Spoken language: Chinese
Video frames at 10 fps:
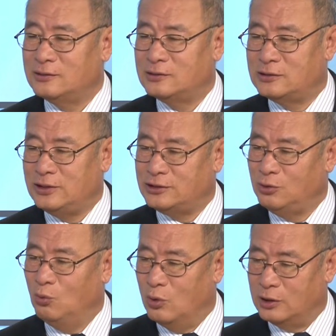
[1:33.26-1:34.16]
其实
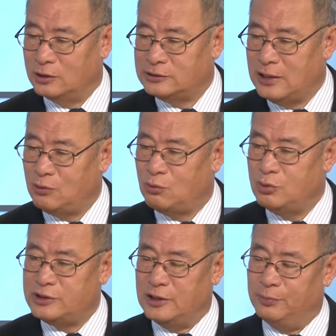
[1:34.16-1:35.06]
我先
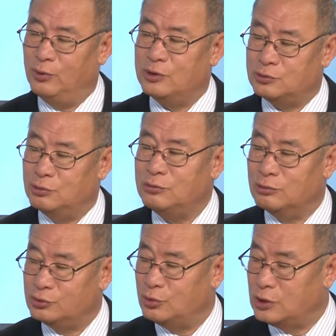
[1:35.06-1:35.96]
姑且不论总
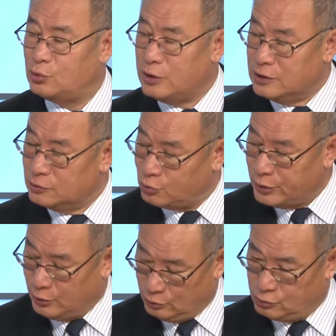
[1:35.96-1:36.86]
统说的对与对
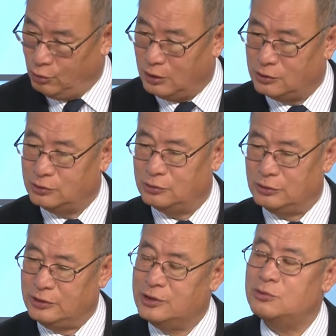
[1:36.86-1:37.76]
与错，
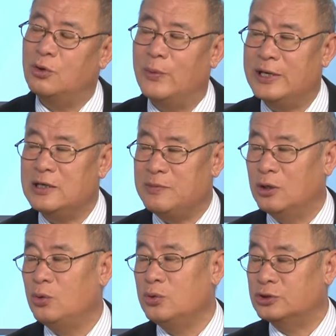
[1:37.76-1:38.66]
您作为一
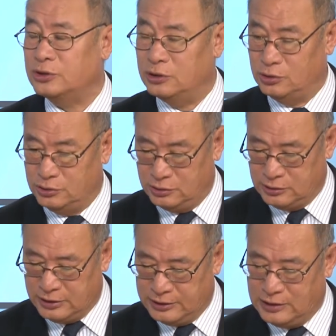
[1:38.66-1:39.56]
名律师，
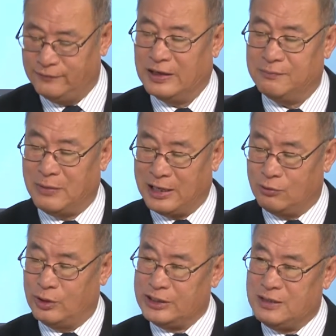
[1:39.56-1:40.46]
您认为美
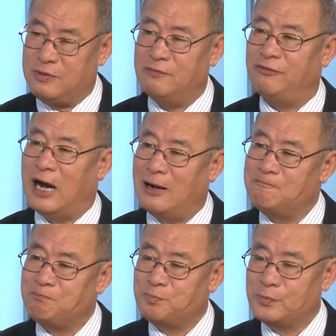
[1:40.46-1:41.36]
国的移民法？
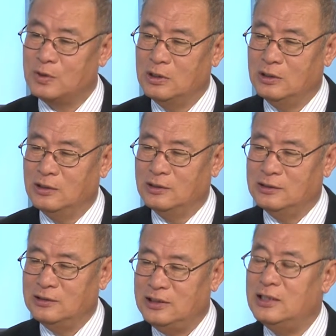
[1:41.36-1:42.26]

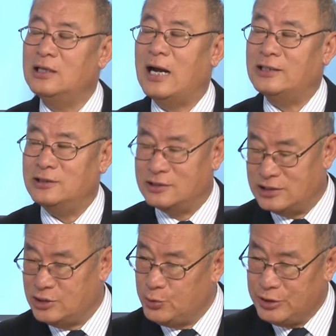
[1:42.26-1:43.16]
应该是
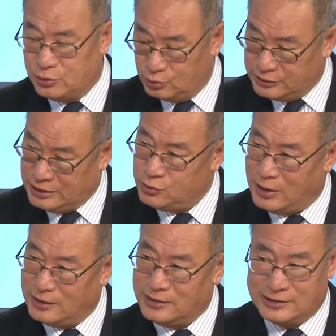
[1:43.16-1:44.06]
基于一种人权，
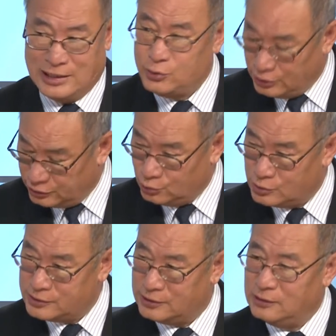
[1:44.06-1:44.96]
以前确实如
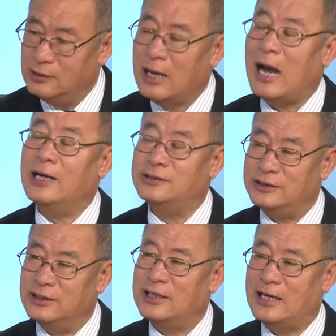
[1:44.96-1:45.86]
此，还是
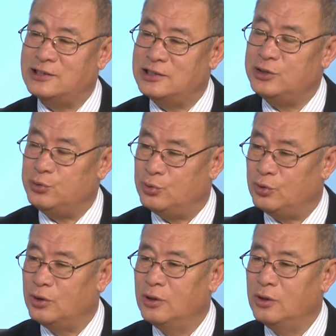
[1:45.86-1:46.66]
应该基于